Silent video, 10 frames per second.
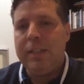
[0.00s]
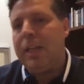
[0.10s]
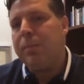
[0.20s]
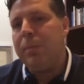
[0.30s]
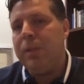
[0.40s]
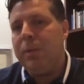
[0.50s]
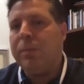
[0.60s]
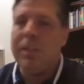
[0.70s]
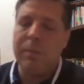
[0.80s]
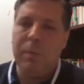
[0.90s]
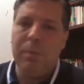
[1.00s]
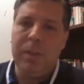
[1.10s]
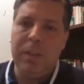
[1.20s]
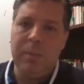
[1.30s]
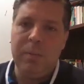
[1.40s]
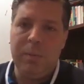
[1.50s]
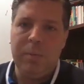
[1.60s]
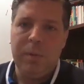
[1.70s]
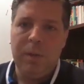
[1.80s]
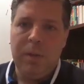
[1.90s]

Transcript: satmalı mıyım, satmamalıyım mıyım